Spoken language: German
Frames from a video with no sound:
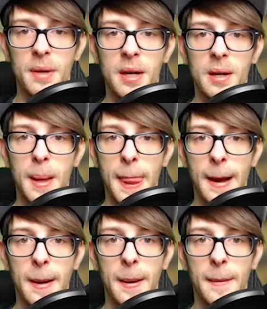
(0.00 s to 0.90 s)
mal,
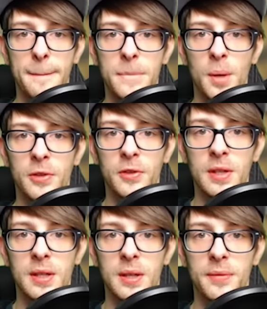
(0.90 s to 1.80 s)
ob es
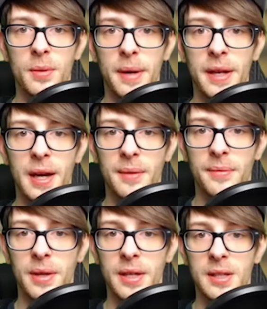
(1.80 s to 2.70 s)
den hier für Bananen
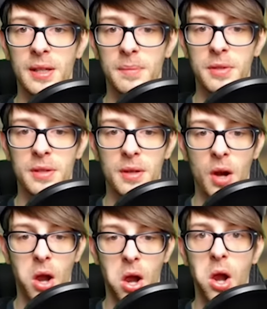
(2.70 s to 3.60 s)
vielleicht gibt.
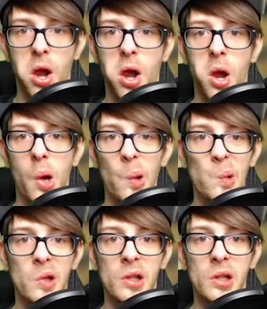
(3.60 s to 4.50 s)

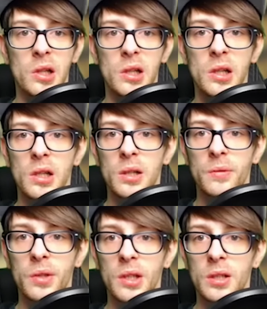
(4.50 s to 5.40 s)
Äh,
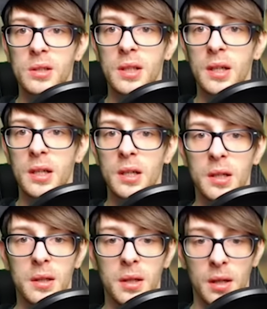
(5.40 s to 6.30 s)
Gefrierstrahl.
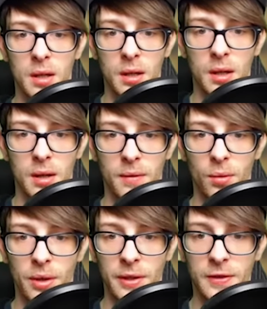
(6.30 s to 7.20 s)

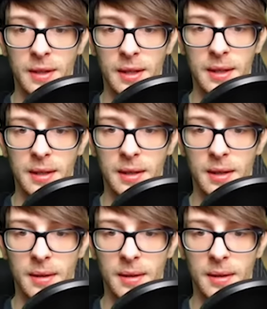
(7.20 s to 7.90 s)
Wo ist er denn?